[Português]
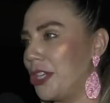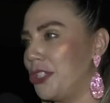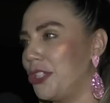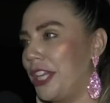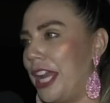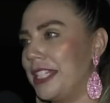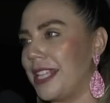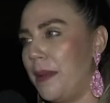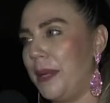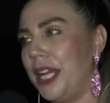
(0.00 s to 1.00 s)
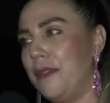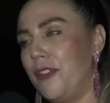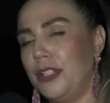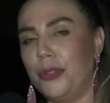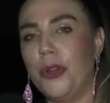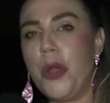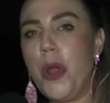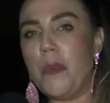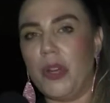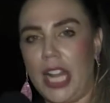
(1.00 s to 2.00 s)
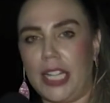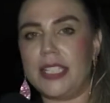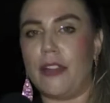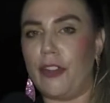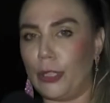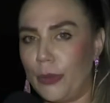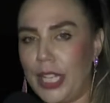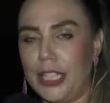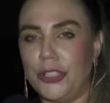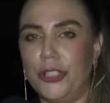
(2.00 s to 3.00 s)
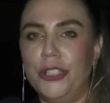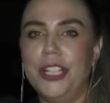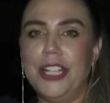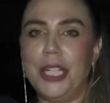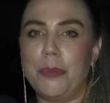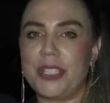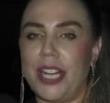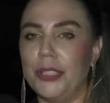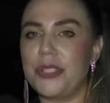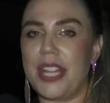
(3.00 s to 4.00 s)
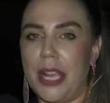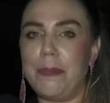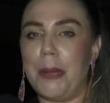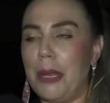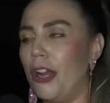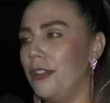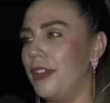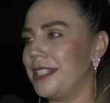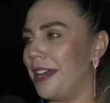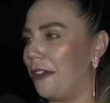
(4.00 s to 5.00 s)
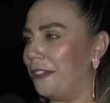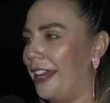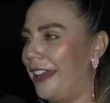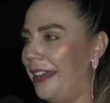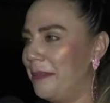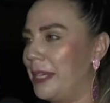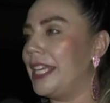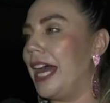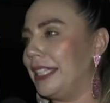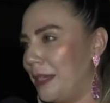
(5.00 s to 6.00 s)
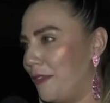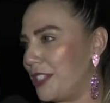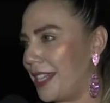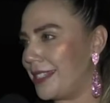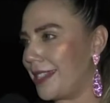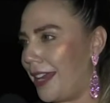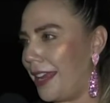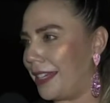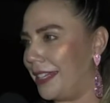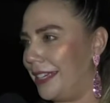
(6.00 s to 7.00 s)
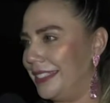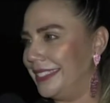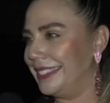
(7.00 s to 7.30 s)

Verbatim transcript: A gente tem sempre aí vendo mulheres evoluindo e buscando sempre a melhor versão, né? Obrigada por vocês estarem aqui.